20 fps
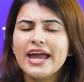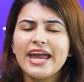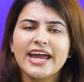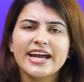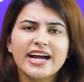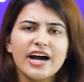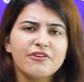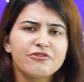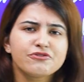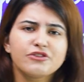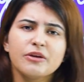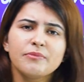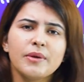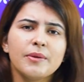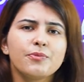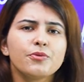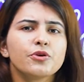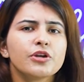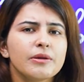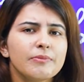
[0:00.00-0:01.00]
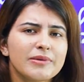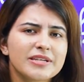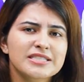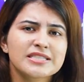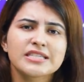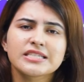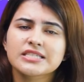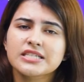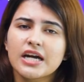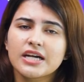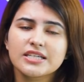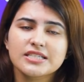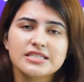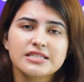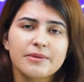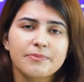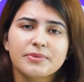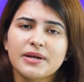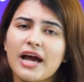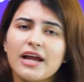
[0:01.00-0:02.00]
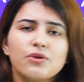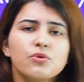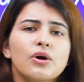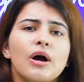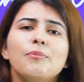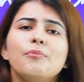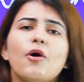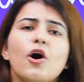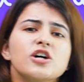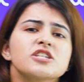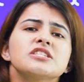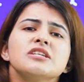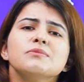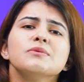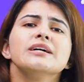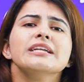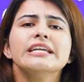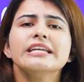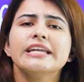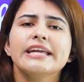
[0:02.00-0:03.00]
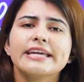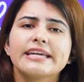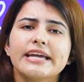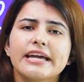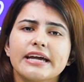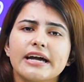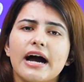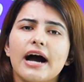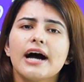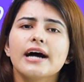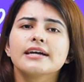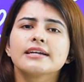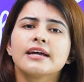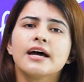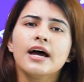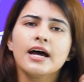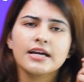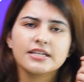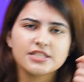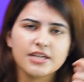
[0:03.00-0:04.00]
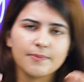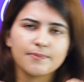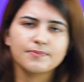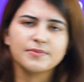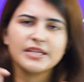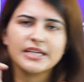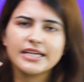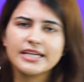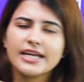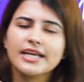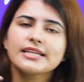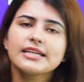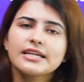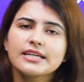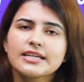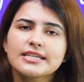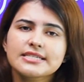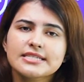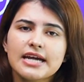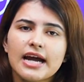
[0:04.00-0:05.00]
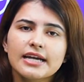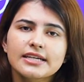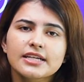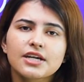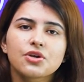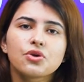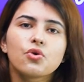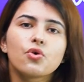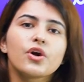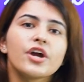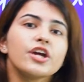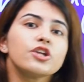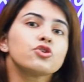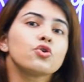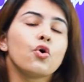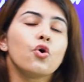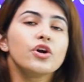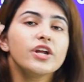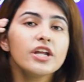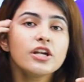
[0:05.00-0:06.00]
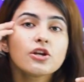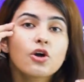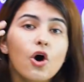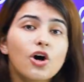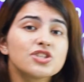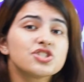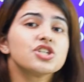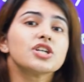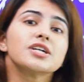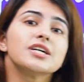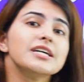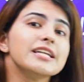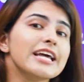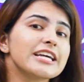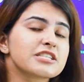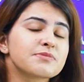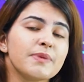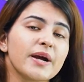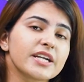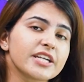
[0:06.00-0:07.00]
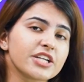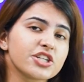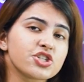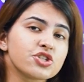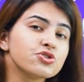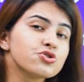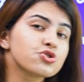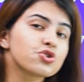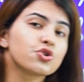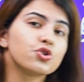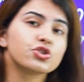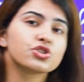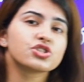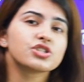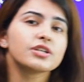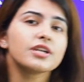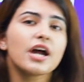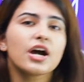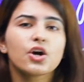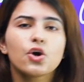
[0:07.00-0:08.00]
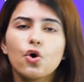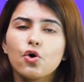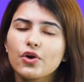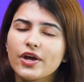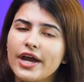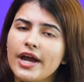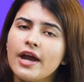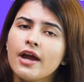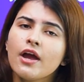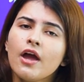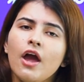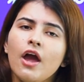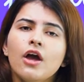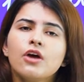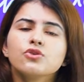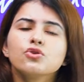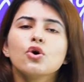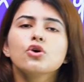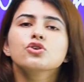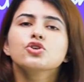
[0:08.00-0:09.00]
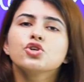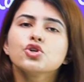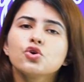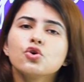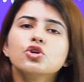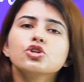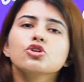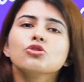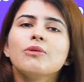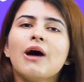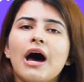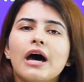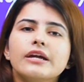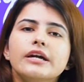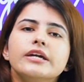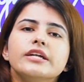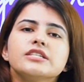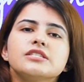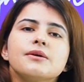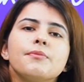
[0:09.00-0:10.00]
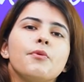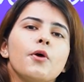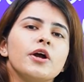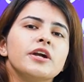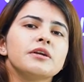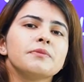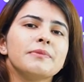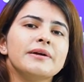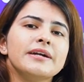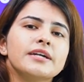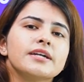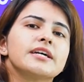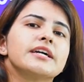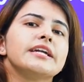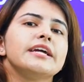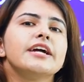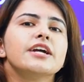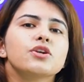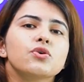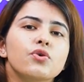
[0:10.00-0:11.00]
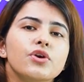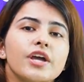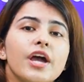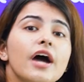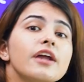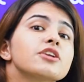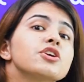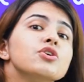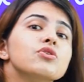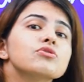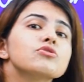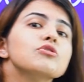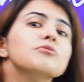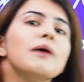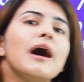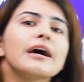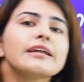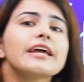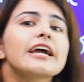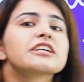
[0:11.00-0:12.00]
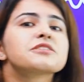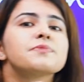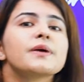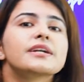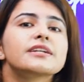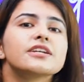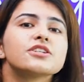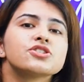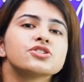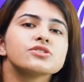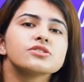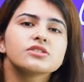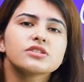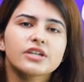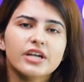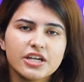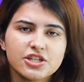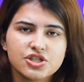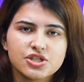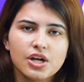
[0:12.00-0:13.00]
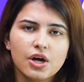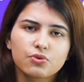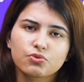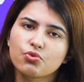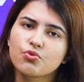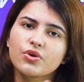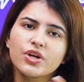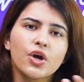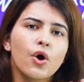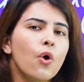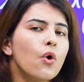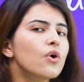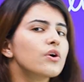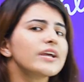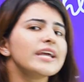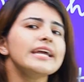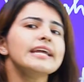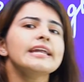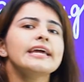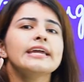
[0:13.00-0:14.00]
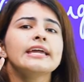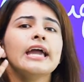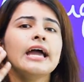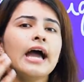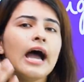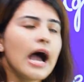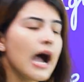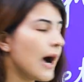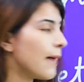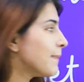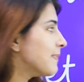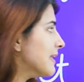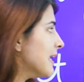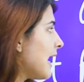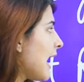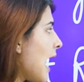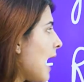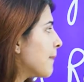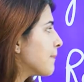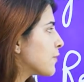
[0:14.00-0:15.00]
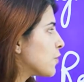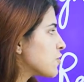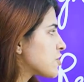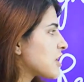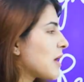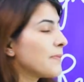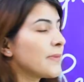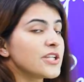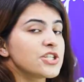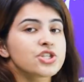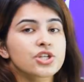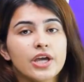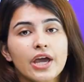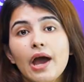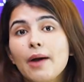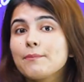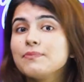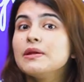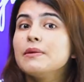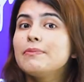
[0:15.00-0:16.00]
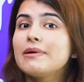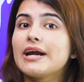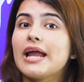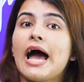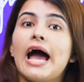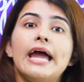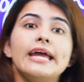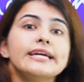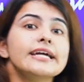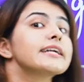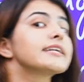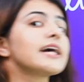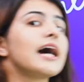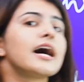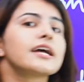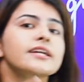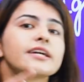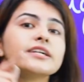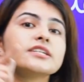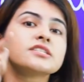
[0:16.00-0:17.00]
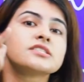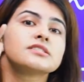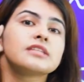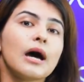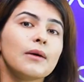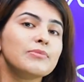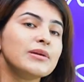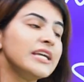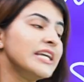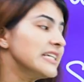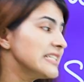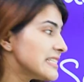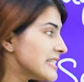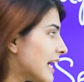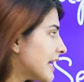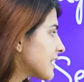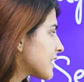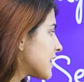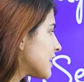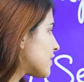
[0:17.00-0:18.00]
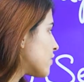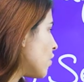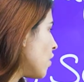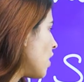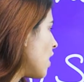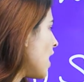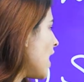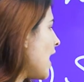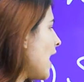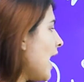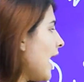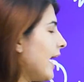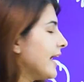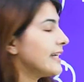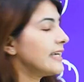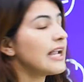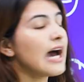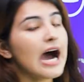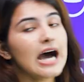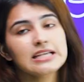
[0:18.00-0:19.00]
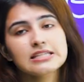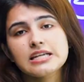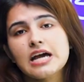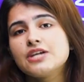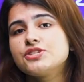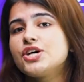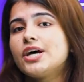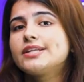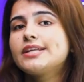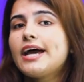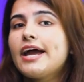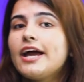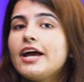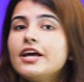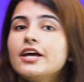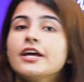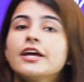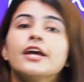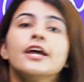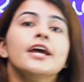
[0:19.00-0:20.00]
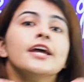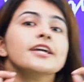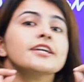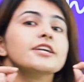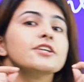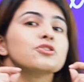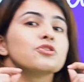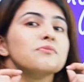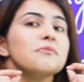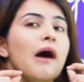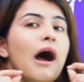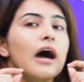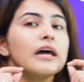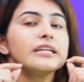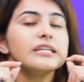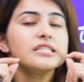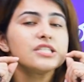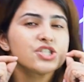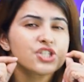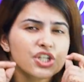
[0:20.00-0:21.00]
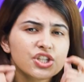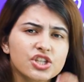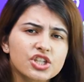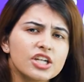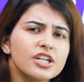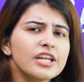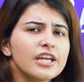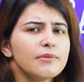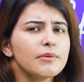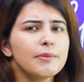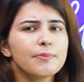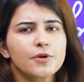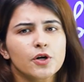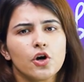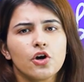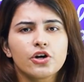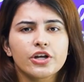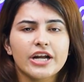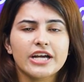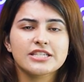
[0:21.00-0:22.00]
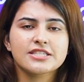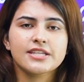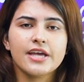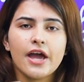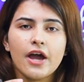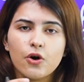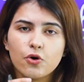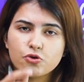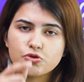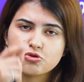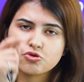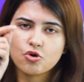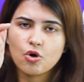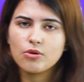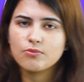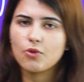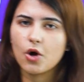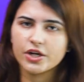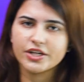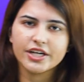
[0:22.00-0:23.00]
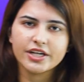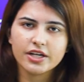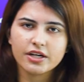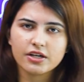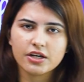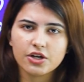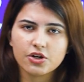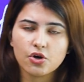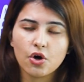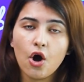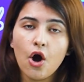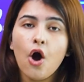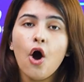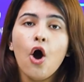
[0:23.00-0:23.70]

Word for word: एक हफ्ते में पूरी बिजनेस स्टडीज़ निपटा लूँगा पॉसिबल ही नहीं है यार जब धीरे धीरे स्टार्ट करोगे थोड़ी लॉजिकल एक्सपेक्टेशंस खुद से रखोगे तो क्यों तुम्हारी डिसअपॉइंटमेंट क्रिएट होगी यार क्यों तुम्हारी एक्सपेक्टेशंस क्रश डाउन होंगी होंगी ही नहीं अपने आप को समझ के अपनी पढ़ाई के टारगेट्स तब ही सेट करो एंड लास्ट आ जाता है कि तुम्हारी जितनी भी प्रोग्रेस है उसको मॉनिटर करो